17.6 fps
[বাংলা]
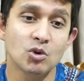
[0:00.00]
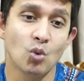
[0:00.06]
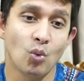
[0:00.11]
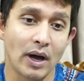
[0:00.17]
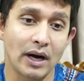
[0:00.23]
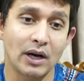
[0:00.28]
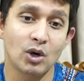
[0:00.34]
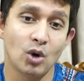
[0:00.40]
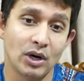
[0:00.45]

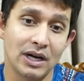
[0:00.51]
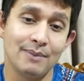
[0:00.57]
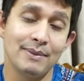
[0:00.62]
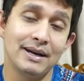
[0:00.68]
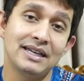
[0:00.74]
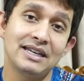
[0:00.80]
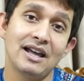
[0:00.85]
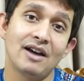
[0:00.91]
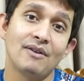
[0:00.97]
ওয়ার্কলোড
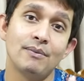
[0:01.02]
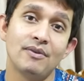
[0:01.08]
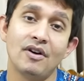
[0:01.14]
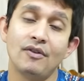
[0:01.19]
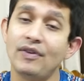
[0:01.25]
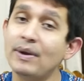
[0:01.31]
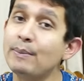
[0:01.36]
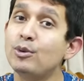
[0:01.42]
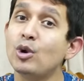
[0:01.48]
লিমিটটা
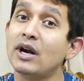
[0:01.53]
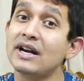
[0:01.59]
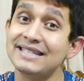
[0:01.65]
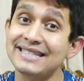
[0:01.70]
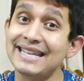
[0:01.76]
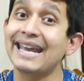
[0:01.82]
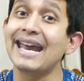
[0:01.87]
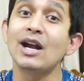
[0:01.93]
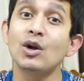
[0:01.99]
ফেব্রুয়ারির
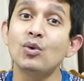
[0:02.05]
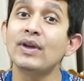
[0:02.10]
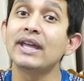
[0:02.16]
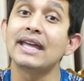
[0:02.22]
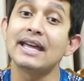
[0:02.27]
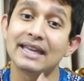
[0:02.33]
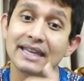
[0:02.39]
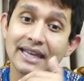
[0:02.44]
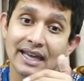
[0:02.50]
সেকেন্ড
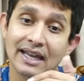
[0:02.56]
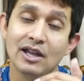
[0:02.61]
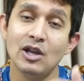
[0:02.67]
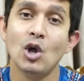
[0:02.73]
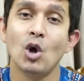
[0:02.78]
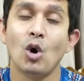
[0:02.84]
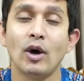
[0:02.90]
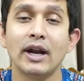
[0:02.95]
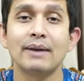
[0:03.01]
উইকে গিয়ে
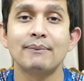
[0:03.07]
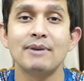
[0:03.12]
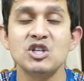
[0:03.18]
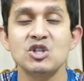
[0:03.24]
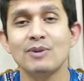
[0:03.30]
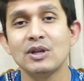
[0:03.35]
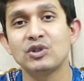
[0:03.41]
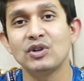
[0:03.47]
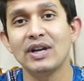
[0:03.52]
অনেক
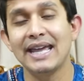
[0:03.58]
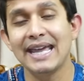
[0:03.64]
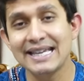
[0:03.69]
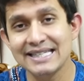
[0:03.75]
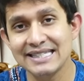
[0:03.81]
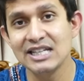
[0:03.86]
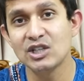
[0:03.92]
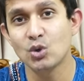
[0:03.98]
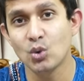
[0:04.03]
বেশি মাত্রায়
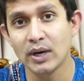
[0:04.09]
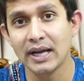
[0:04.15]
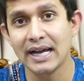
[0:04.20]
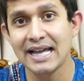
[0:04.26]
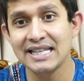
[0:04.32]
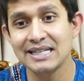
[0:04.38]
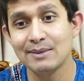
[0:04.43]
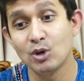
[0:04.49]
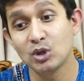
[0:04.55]
এক্সিট করে
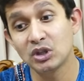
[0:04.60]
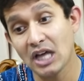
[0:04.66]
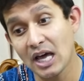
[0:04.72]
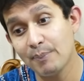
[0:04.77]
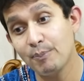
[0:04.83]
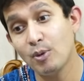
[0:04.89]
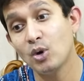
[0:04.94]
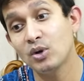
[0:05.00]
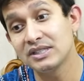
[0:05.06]
গেছে এবং
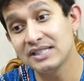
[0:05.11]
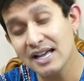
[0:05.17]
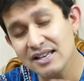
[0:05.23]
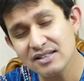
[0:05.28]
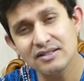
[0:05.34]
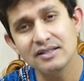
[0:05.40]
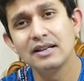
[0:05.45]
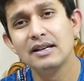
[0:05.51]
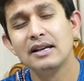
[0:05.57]
তারপর
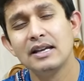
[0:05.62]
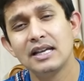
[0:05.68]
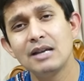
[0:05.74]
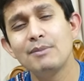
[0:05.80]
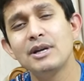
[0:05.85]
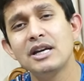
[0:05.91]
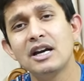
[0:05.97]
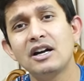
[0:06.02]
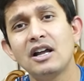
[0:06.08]
জাস্ট
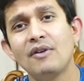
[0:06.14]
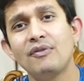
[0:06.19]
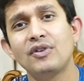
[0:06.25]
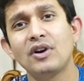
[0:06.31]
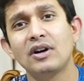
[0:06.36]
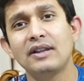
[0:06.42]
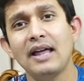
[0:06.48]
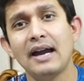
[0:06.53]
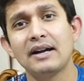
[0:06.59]
ইমিডিয়েট
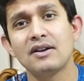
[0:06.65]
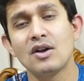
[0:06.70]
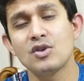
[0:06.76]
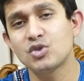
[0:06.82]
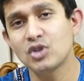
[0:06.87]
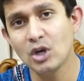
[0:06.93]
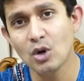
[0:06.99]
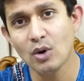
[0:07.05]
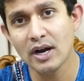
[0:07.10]
আফটার দ্যাট
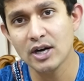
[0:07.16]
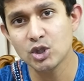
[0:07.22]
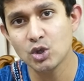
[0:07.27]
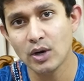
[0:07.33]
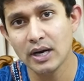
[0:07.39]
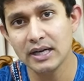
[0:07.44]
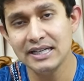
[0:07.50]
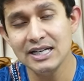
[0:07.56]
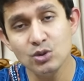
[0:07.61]
শ্রীলঙ্কার
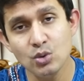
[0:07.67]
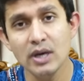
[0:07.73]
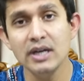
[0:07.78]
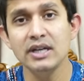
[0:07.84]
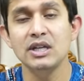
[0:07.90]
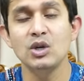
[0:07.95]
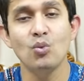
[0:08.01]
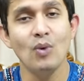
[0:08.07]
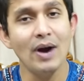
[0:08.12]
সঙ্গে টি
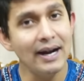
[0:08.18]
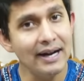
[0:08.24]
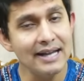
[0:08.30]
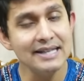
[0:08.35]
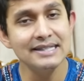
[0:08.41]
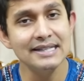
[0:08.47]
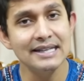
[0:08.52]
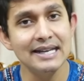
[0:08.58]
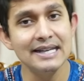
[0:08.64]
টোয়েন্টি ওয়ান
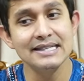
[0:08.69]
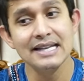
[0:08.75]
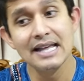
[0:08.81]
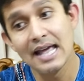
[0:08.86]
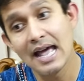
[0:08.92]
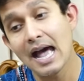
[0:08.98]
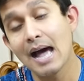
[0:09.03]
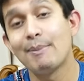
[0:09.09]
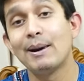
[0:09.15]
ডে সিরিজ
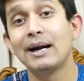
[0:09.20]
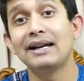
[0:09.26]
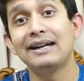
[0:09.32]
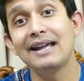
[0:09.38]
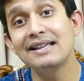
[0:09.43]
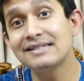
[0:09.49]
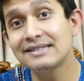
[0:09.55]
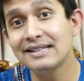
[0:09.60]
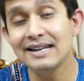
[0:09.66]
আবার
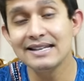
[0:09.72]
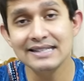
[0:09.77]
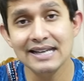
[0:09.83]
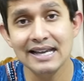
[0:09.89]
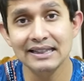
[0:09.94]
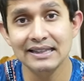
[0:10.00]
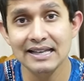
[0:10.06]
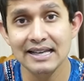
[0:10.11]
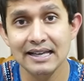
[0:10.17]
টেস্ট সিরিজ
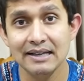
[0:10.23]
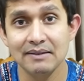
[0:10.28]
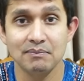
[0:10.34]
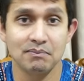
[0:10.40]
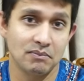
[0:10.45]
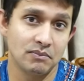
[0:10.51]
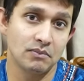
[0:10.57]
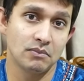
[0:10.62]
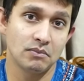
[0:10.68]
খেলতে
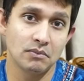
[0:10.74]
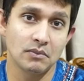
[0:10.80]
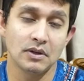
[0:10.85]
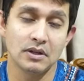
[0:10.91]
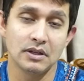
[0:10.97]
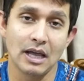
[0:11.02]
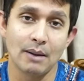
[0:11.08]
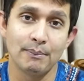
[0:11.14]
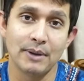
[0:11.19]

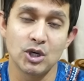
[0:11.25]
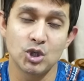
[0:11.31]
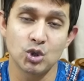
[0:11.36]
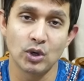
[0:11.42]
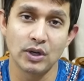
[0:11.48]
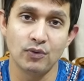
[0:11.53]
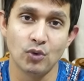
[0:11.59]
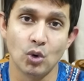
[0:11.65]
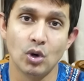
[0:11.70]
নামবেন
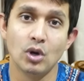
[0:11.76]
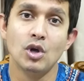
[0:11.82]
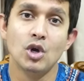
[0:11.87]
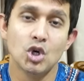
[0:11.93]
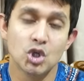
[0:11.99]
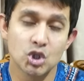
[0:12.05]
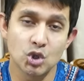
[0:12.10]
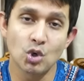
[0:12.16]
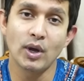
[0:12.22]
শরীফুল
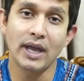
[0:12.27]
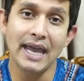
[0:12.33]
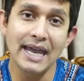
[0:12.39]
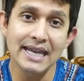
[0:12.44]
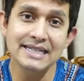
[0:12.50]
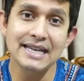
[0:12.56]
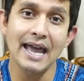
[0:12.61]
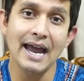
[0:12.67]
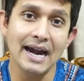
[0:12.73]
সো
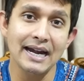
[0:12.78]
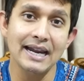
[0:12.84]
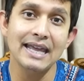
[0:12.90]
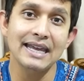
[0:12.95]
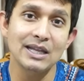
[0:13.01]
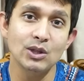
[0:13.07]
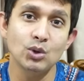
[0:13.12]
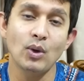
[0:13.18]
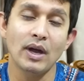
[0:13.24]
এই জায়গাটাই
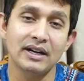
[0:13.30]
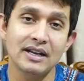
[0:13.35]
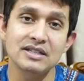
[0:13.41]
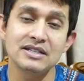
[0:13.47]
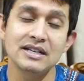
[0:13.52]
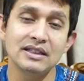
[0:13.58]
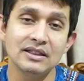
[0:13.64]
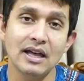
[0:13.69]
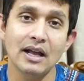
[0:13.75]
কিন্তু একটা
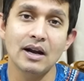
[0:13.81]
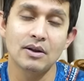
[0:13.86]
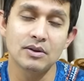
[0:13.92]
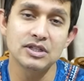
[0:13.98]
চিন্তার